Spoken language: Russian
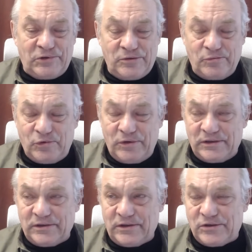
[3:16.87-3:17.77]
почему
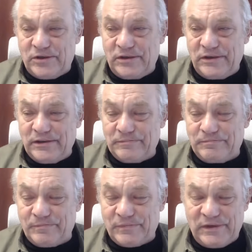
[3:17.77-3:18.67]
это решение
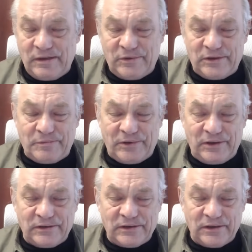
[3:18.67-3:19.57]
не было
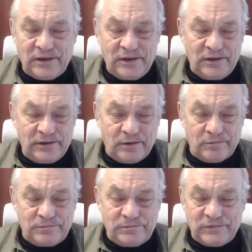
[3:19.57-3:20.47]
принято
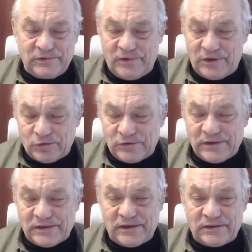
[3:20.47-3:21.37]
там, два
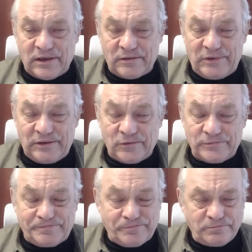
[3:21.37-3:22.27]
года назад, как
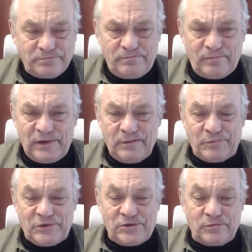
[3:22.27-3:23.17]
минимум.
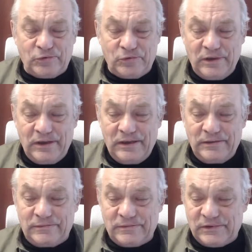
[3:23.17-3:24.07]
Почему
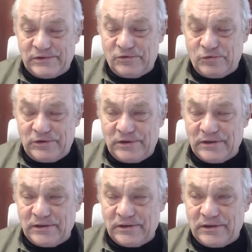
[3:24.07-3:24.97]

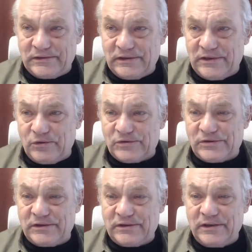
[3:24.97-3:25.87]
сегодня, когда
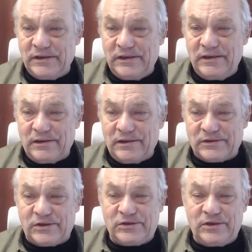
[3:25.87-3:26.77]
дается это
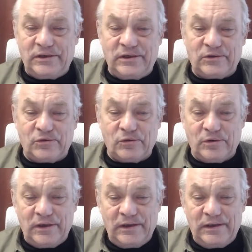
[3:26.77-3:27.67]
разрешение,
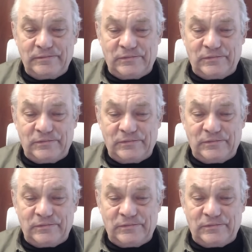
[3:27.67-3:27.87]
то